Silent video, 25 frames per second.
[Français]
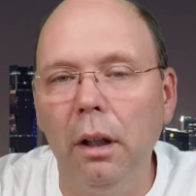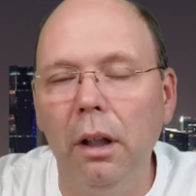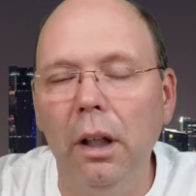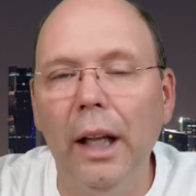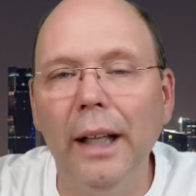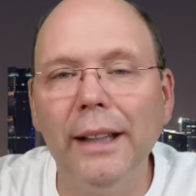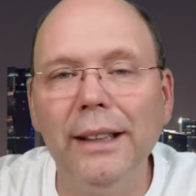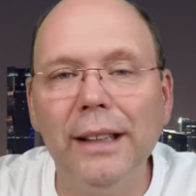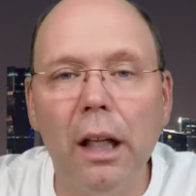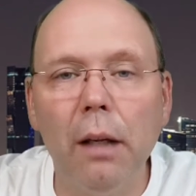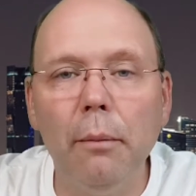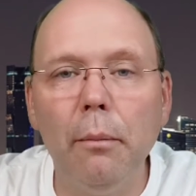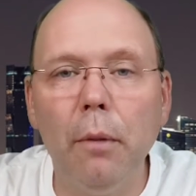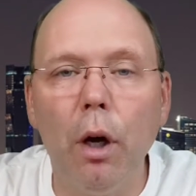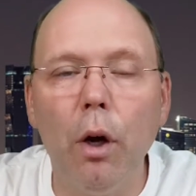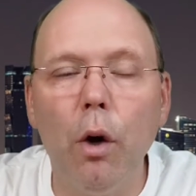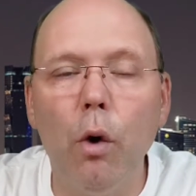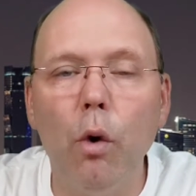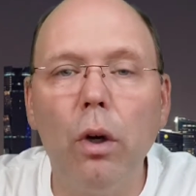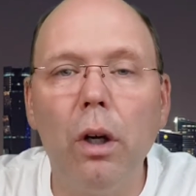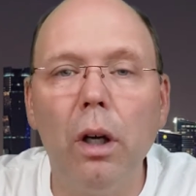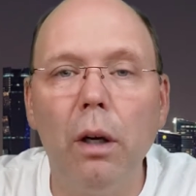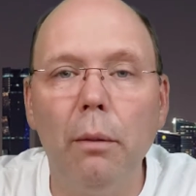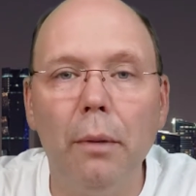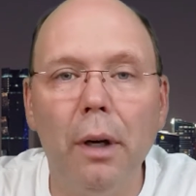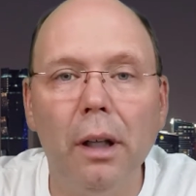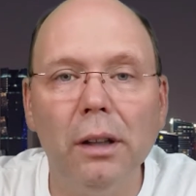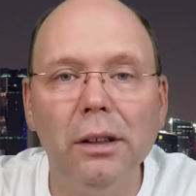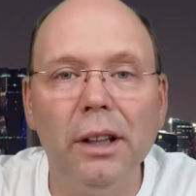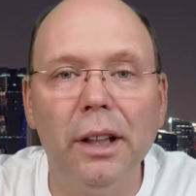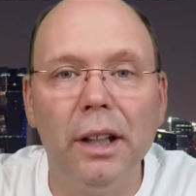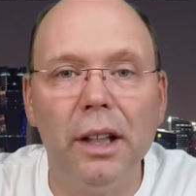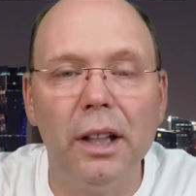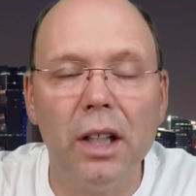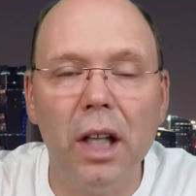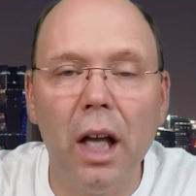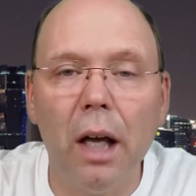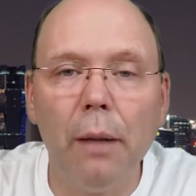les Allemands ont
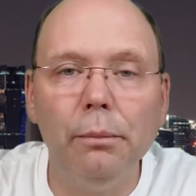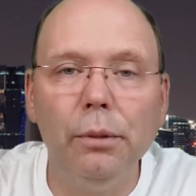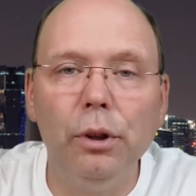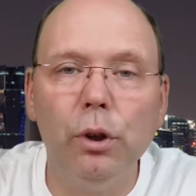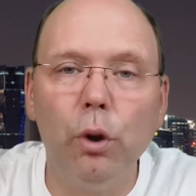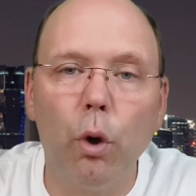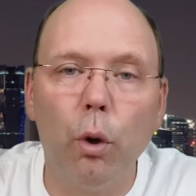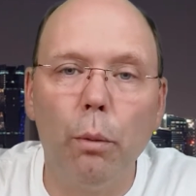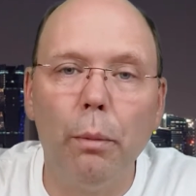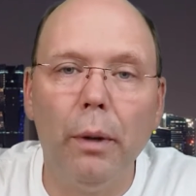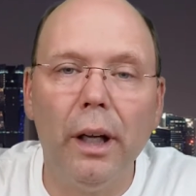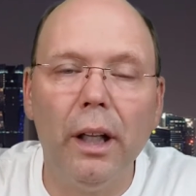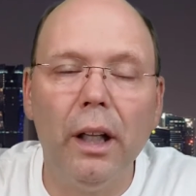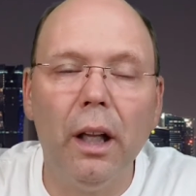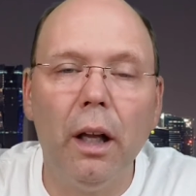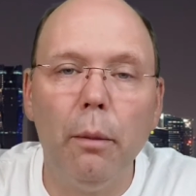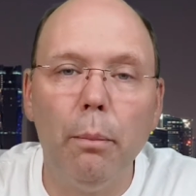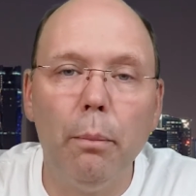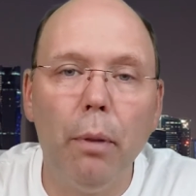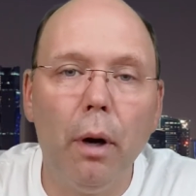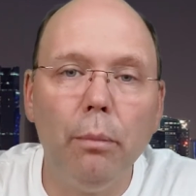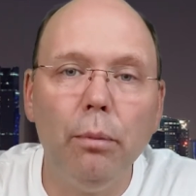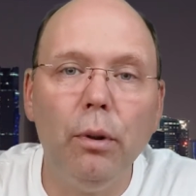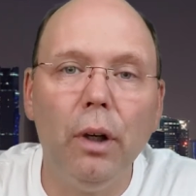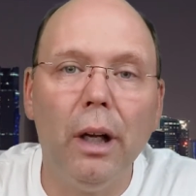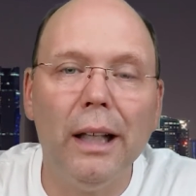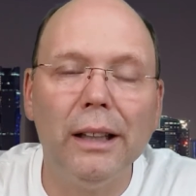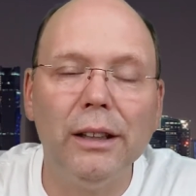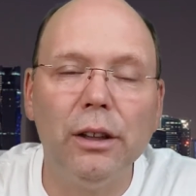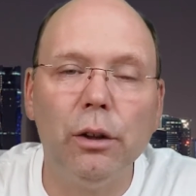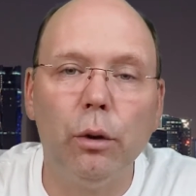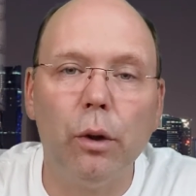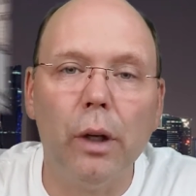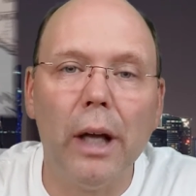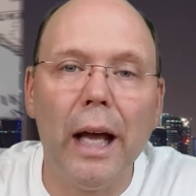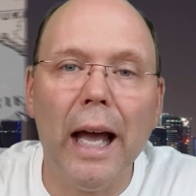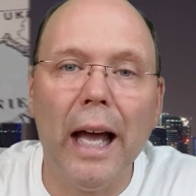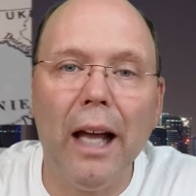commencé d'absorber les
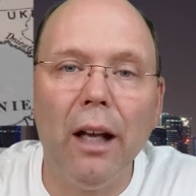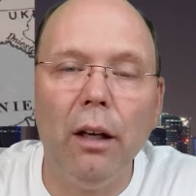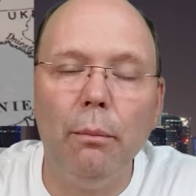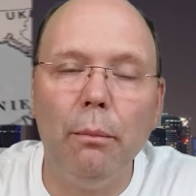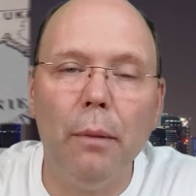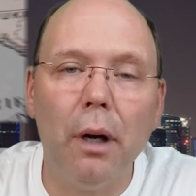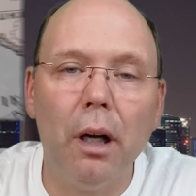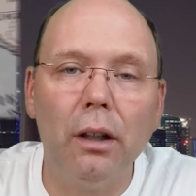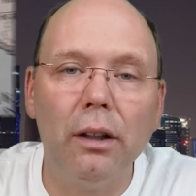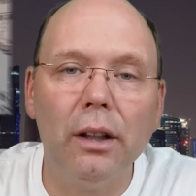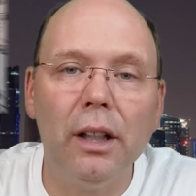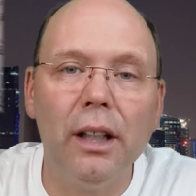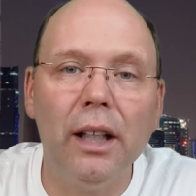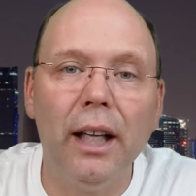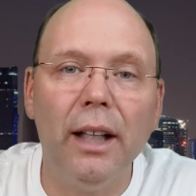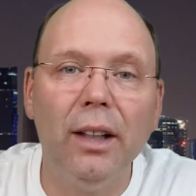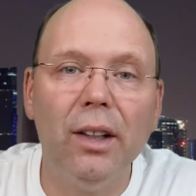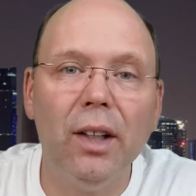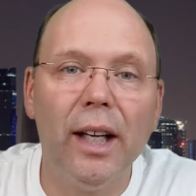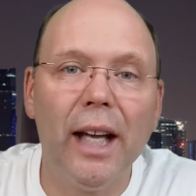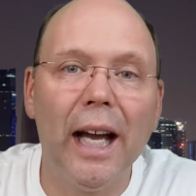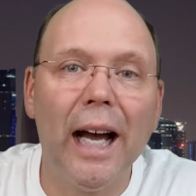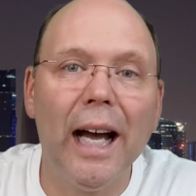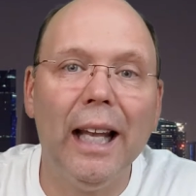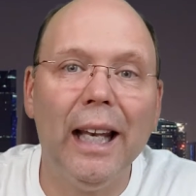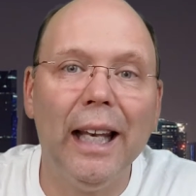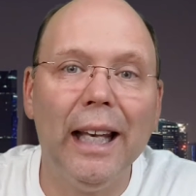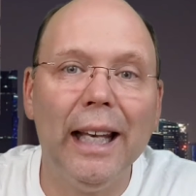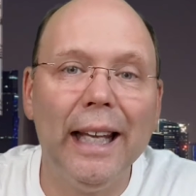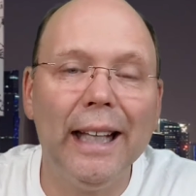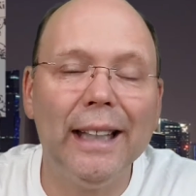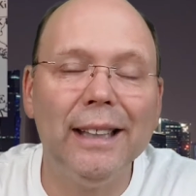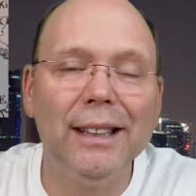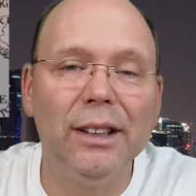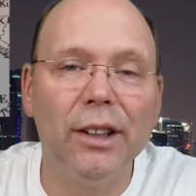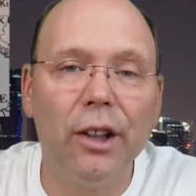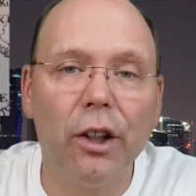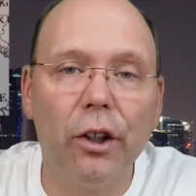populations allemandes qui étaient à
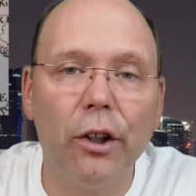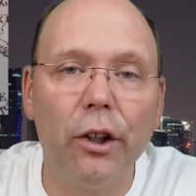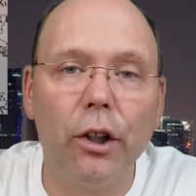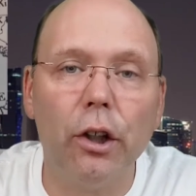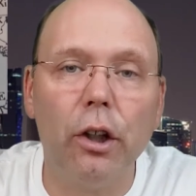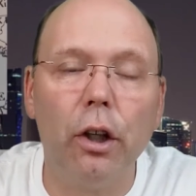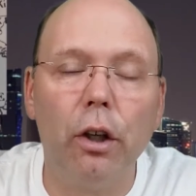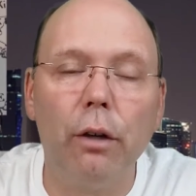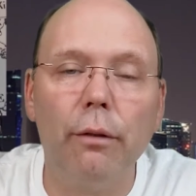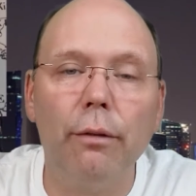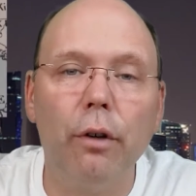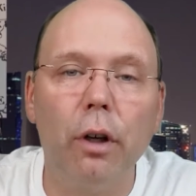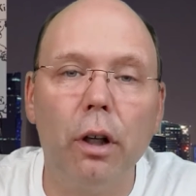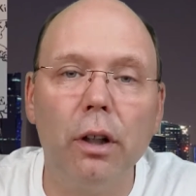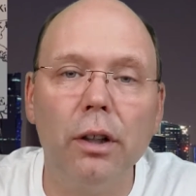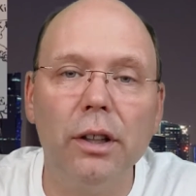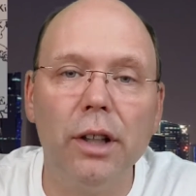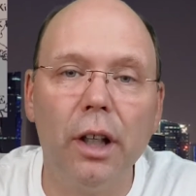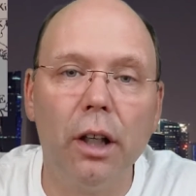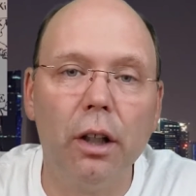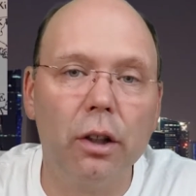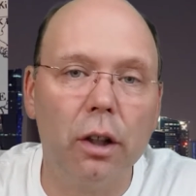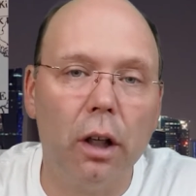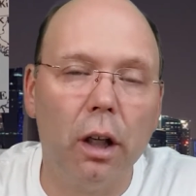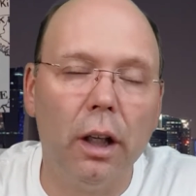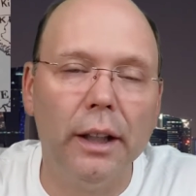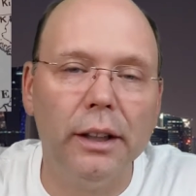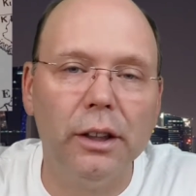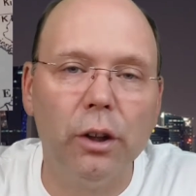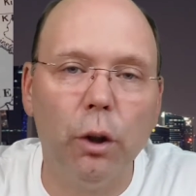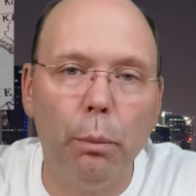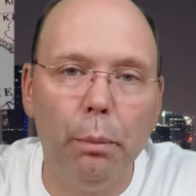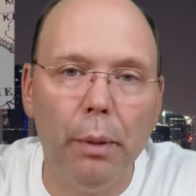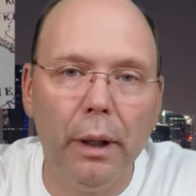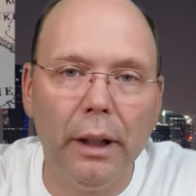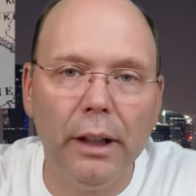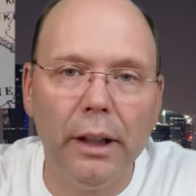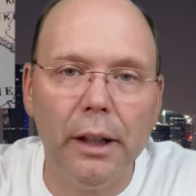l'extérieur de leurs frontières dans les
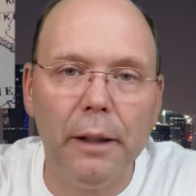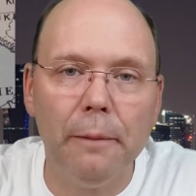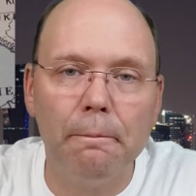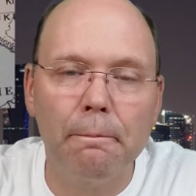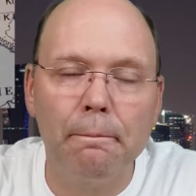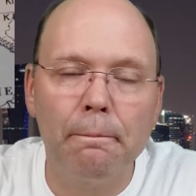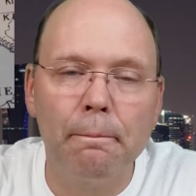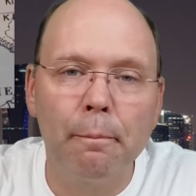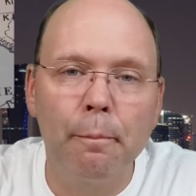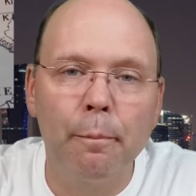autres pays.